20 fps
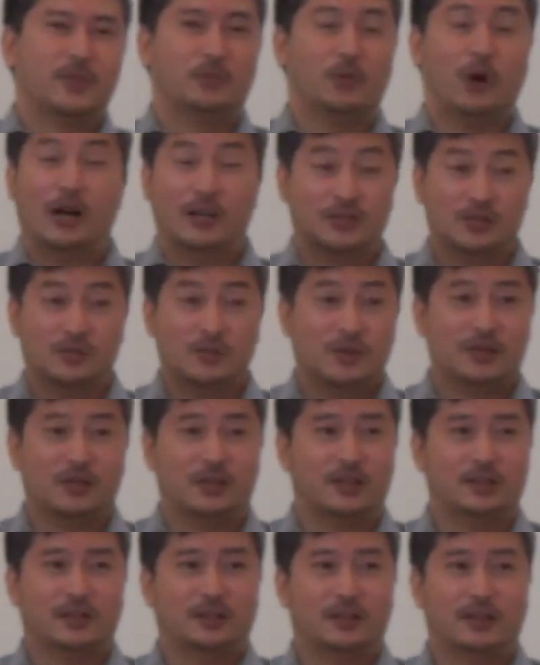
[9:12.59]
もう初め
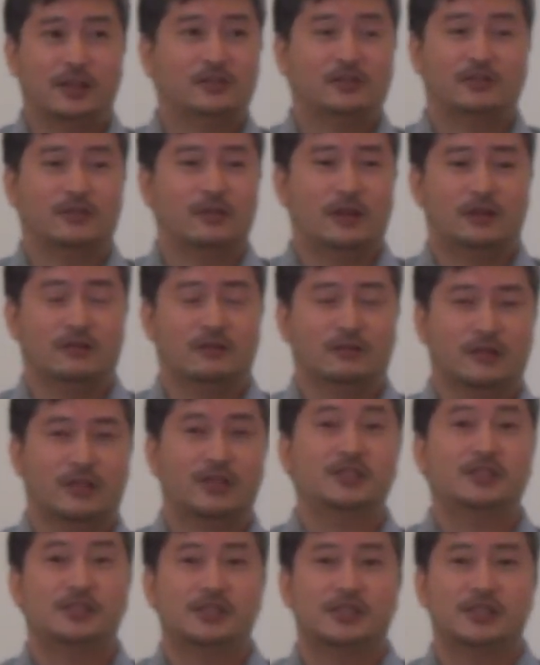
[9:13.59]
てだったレストランの
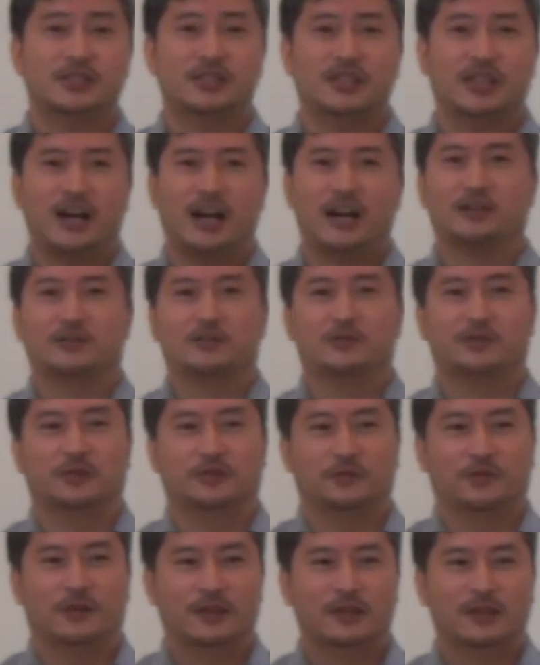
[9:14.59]
キッチンに入るって
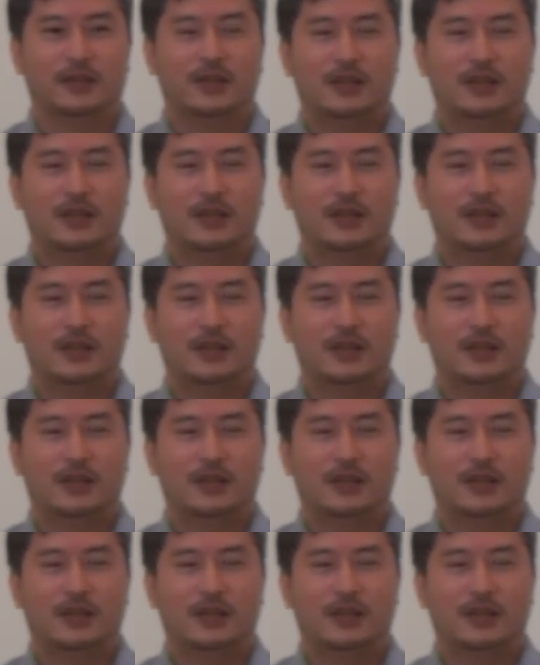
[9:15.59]
いうのは